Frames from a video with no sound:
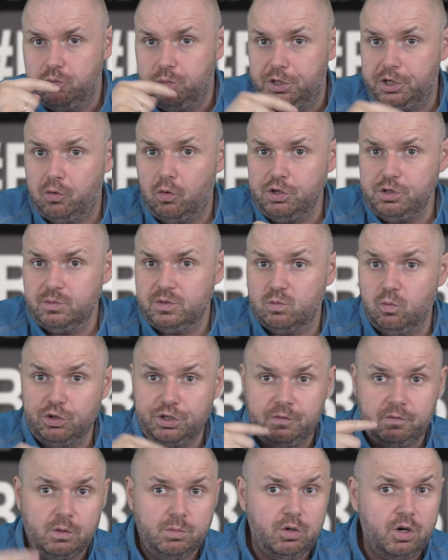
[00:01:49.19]
Переходим,
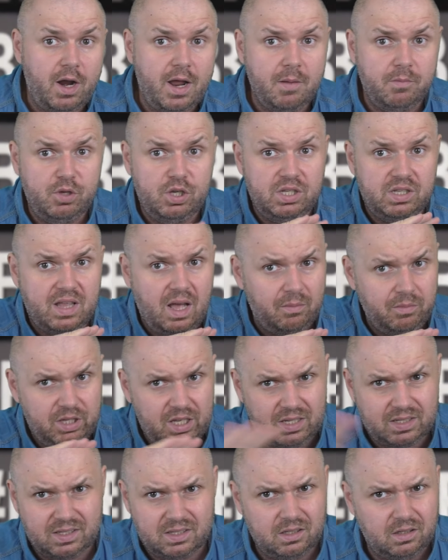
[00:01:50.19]
смотрим, выбираем, и там
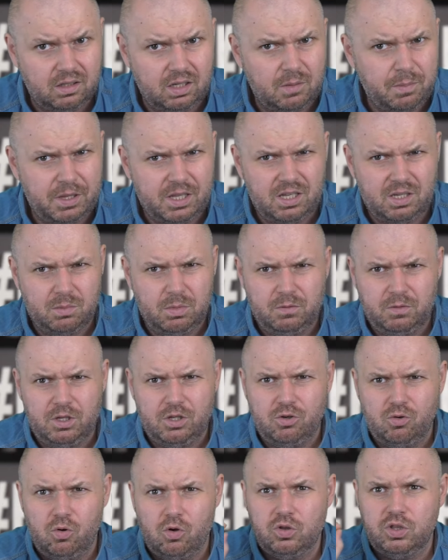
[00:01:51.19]
есть ссылки под этими
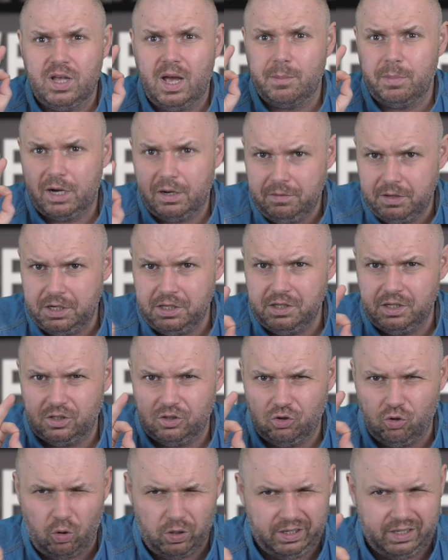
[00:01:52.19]
видео на проверенных,
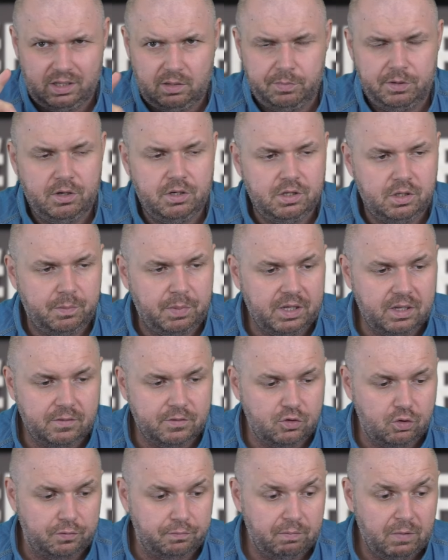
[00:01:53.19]
только на проверенных
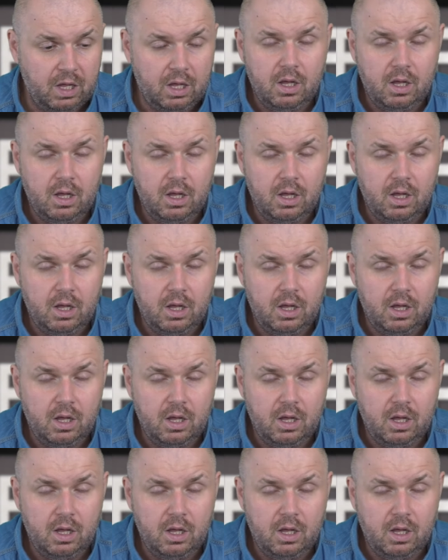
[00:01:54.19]
продавцов.